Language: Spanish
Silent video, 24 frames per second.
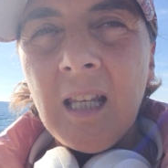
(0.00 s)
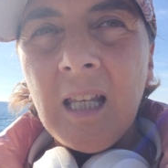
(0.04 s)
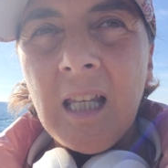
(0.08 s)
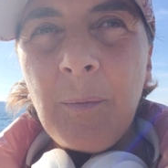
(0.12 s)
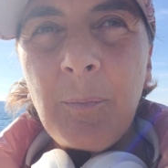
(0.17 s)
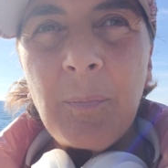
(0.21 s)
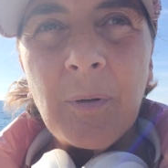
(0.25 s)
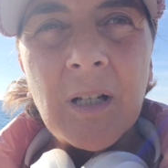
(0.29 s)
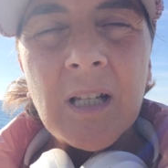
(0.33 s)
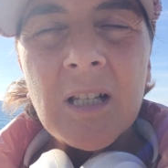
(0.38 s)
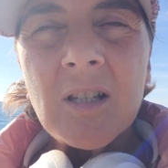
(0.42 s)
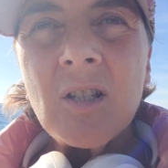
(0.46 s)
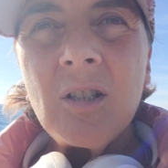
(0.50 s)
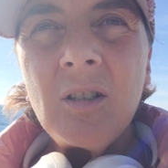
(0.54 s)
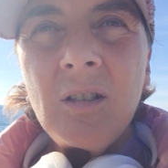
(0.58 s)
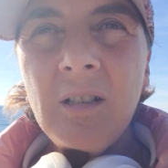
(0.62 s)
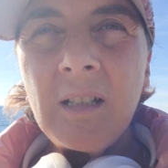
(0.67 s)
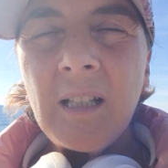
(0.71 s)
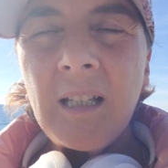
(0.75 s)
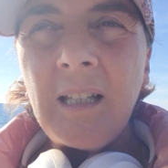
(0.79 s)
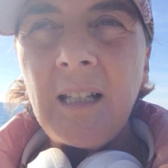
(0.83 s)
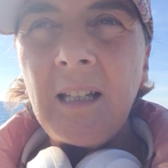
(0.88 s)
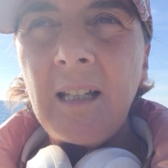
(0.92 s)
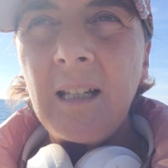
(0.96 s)
Y por
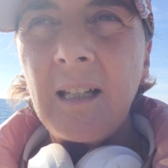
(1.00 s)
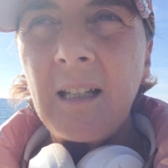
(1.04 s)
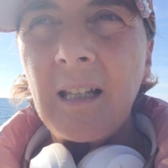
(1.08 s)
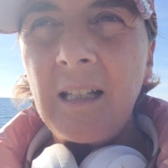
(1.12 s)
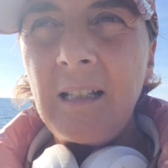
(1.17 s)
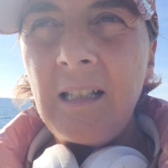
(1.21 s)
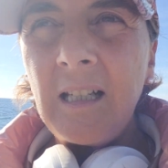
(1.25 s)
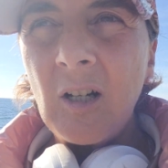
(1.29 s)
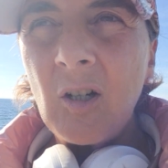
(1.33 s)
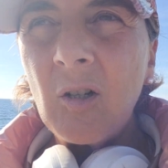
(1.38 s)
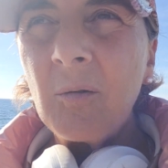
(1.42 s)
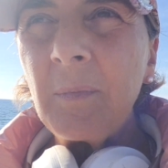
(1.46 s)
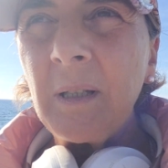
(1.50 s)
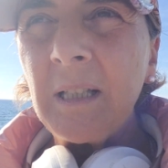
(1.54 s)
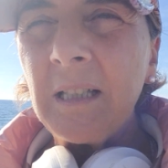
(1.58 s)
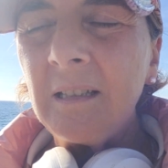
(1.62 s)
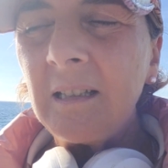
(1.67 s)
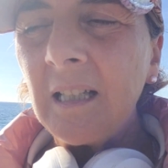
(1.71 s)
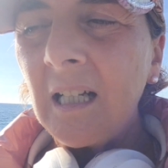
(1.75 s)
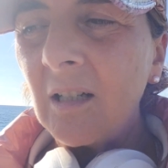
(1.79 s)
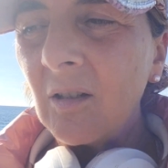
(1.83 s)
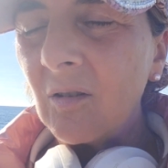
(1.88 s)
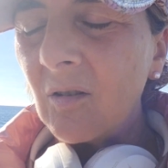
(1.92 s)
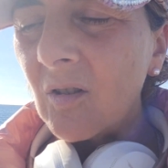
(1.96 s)
eso eh, quería
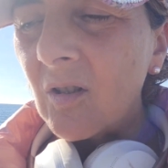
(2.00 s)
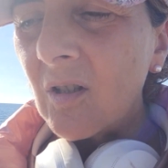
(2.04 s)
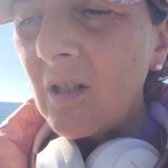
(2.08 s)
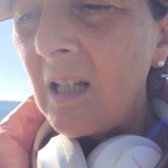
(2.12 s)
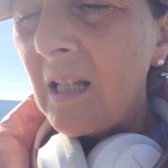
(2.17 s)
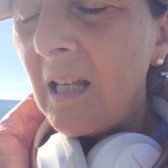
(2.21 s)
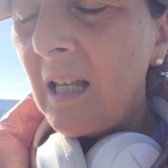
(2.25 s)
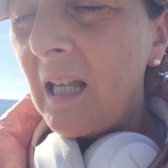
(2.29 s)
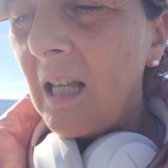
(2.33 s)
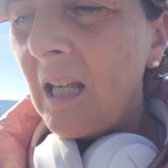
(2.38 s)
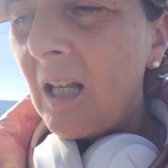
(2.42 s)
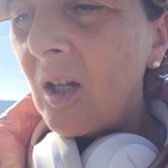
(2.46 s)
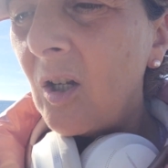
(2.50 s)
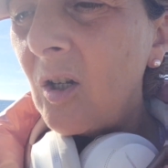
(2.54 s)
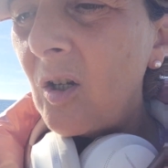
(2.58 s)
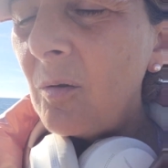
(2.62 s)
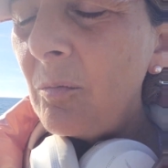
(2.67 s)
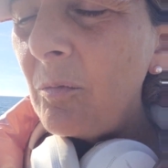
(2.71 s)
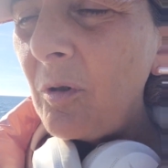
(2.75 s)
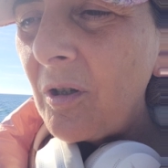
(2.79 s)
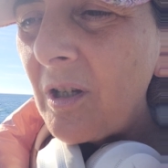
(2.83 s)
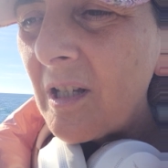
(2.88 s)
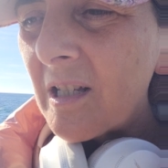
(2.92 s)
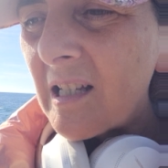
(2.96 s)
comentaros
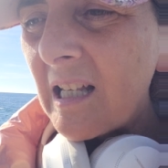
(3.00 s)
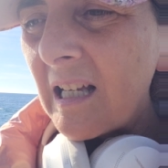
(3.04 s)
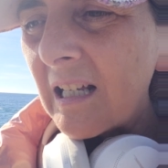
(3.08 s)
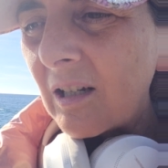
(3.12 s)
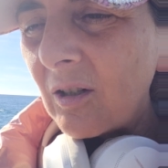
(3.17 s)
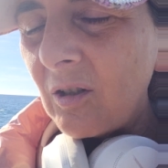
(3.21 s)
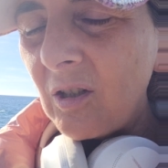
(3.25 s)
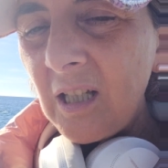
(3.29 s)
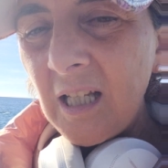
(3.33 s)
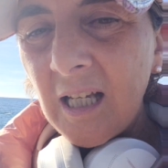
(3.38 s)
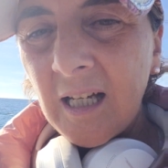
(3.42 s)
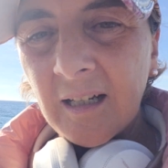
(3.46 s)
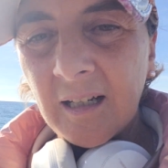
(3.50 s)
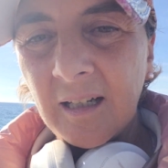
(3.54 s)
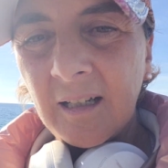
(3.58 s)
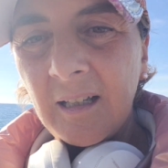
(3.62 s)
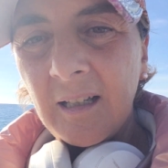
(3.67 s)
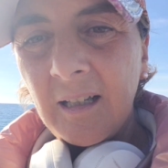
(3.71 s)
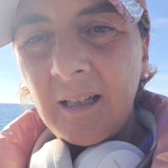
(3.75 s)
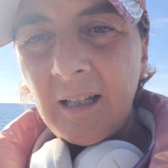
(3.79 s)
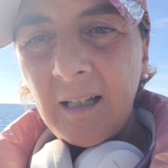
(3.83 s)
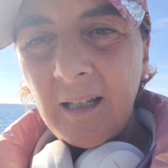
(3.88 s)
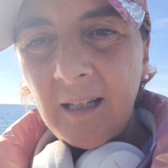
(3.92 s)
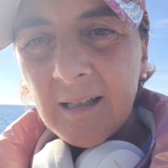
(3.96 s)
cómo desarrollar
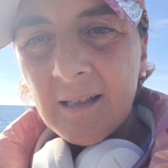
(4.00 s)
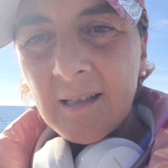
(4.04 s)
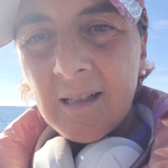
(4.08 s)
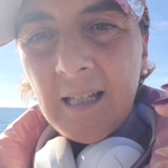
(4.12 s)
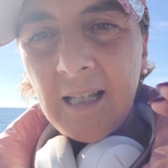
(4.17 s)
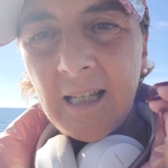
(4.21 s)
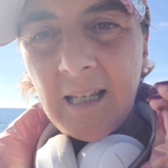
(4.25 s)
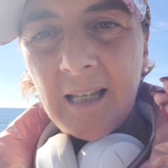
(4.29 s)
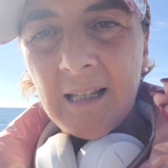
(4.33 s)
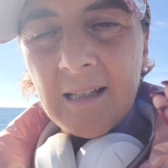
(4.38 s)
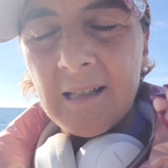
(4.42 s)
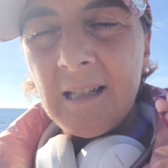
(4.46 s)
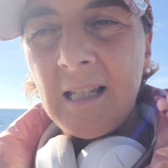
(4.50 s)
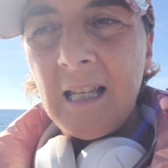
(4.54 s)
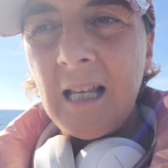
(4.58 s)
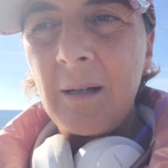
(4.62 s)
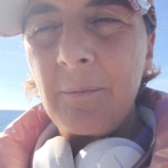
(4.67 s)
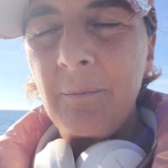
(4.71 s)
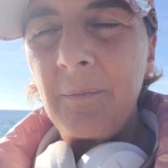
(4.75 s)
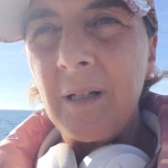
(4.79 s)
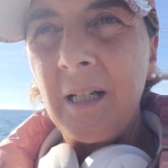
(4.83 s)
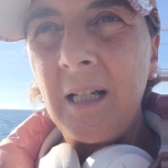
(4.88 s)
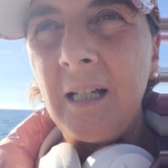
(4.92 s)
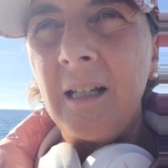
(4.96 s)
ese, ese
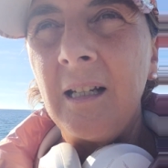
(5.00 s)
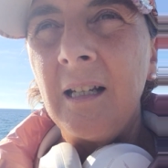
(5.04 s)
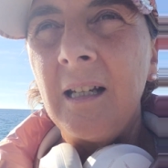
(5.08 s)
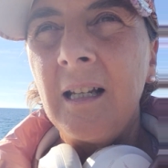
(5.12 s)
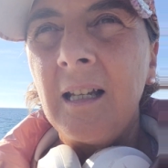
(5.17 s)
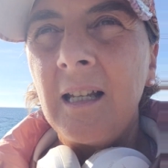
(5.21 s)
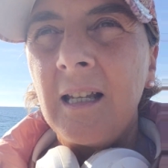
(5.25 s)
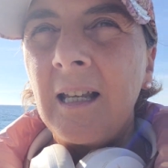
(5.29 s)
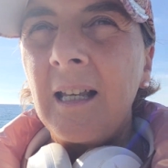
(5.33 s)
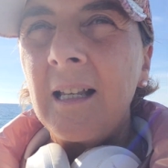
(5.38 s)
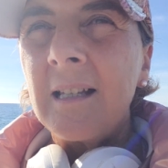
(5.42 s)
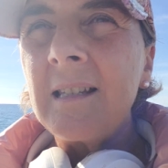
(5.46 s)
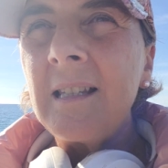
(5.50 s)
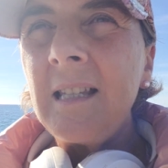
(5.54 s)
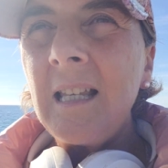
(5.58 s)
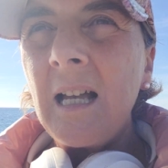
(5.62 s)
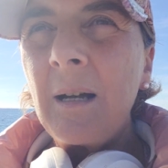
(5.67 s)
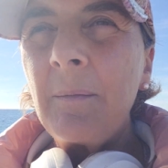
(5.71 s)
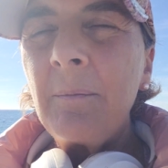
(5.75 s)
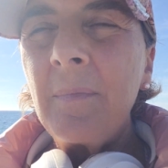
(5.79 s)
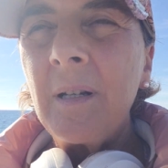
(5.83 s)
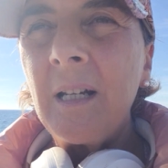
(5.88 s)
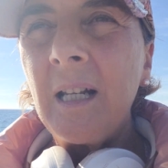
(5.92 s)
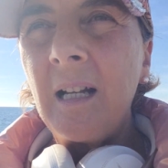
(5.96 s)
hambre, ese
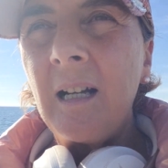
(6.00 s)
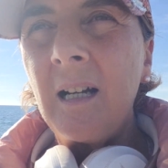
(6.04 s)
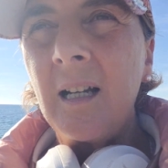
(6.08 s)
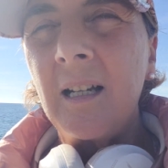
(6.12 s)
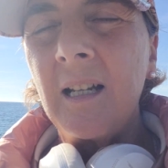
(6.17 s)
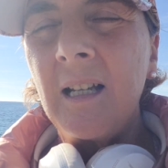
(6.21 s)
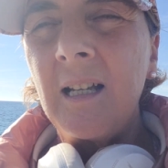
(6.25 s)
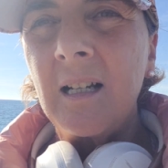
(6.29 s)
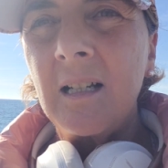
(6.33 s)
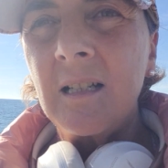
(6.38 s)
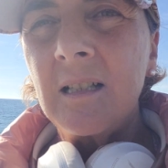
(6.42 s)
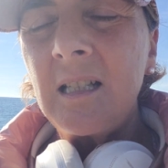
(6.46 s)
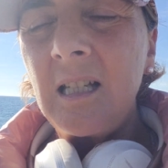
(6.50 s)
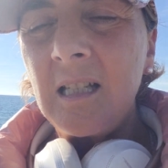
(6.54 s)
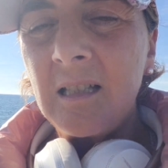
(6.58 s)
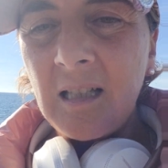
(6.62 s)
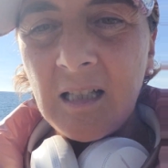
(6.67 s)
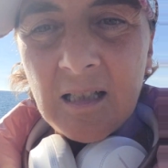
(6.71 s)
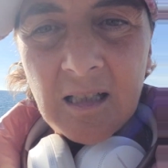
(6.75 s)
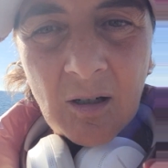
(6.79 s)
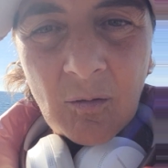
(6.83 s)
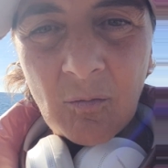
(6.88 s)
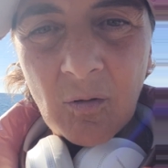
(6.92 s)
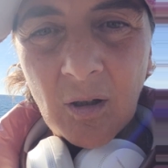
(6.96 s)
hambre a ganar. Si
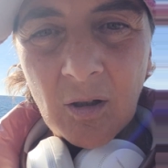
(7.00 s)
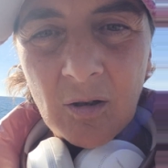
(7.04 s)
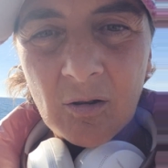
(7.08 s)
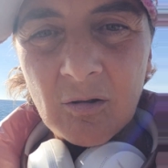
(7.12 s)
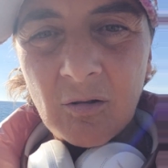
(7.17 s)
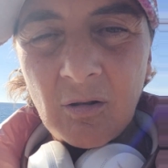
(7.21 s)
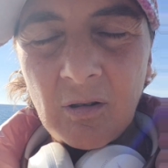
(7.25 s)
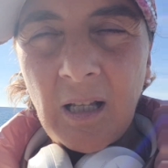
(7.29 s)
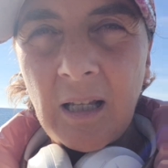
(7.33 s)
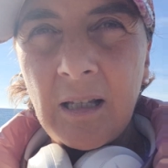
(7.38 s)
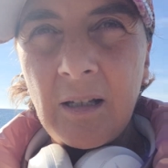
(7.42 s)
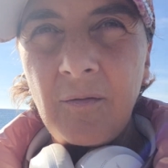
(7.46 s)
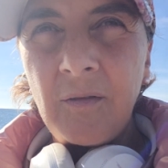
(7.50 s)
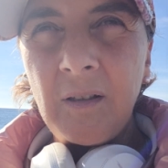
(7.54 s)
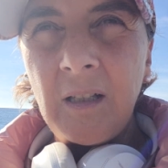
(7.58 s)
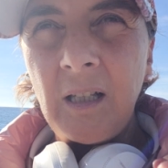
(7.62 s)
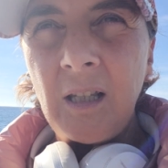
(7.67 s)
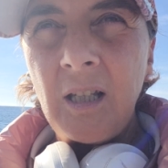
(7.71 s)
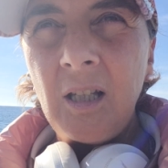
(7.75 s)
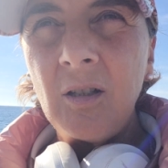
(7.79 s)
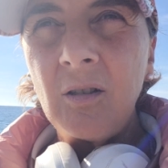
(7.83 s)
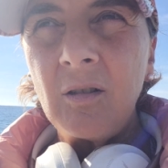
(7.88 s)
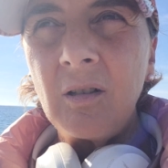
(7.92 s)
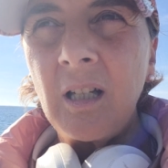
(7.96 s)
estáis de acuerdo con la
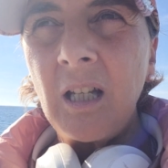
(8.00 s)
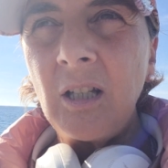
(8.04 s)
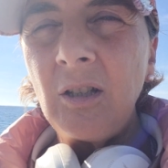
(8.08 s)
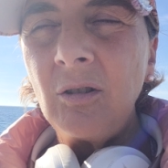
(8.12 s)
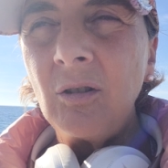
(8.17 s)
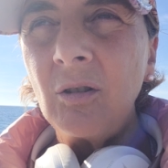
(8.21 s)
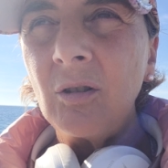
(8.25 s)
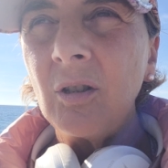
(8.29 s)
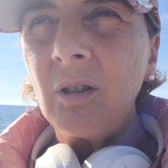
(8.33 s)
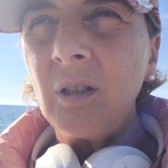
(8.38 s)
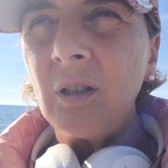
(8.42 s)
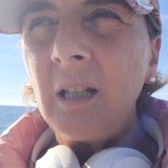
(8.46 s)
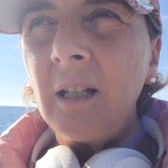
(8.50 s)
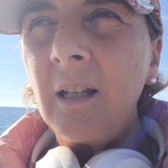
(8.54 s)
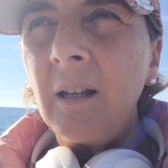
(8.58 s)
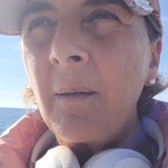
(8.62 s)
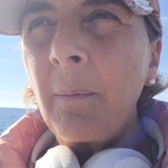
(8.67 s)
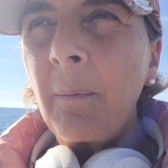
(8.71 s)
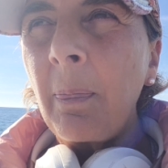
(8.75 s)
definición que yo doy,